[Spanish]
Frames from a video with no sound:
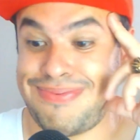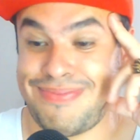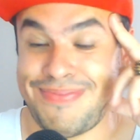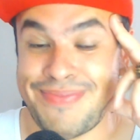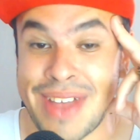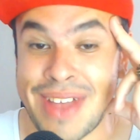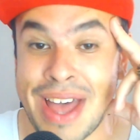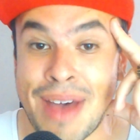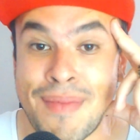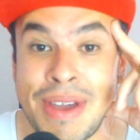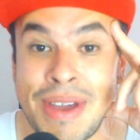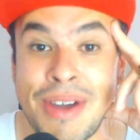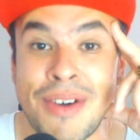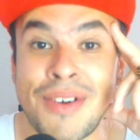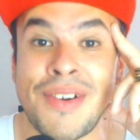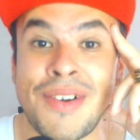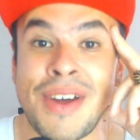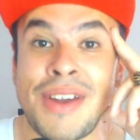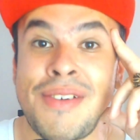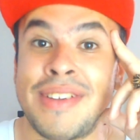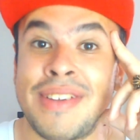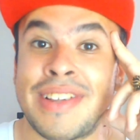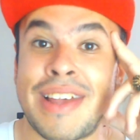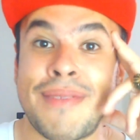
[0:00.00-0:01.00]
Amigo, no,
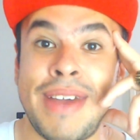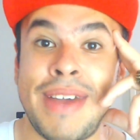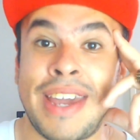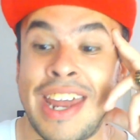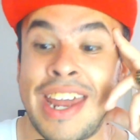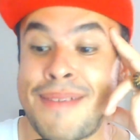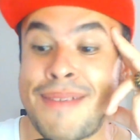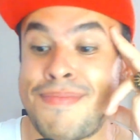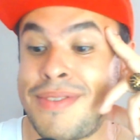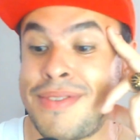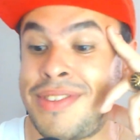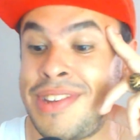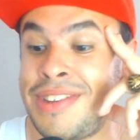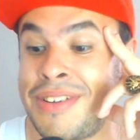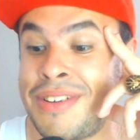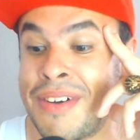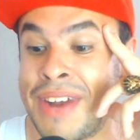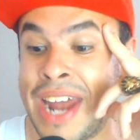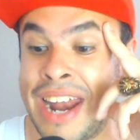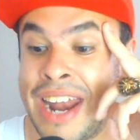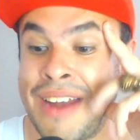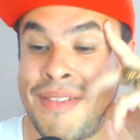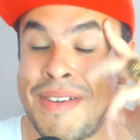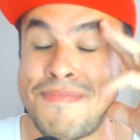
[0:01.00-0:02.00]
no es que me quiera
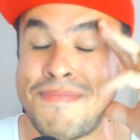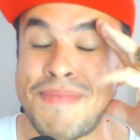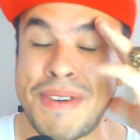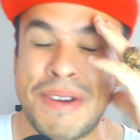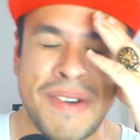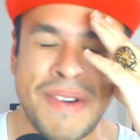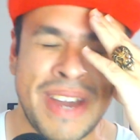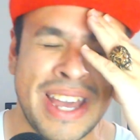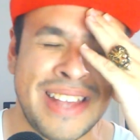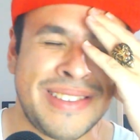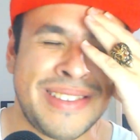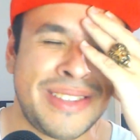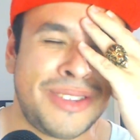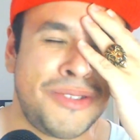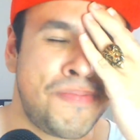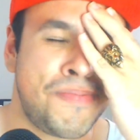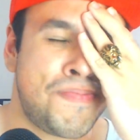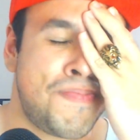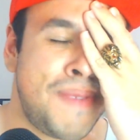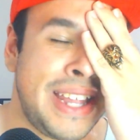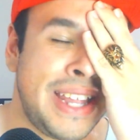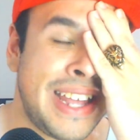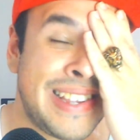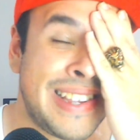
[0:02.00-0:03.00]
posicionar, güey, pero qué
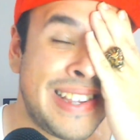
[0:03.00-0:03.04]
estupidez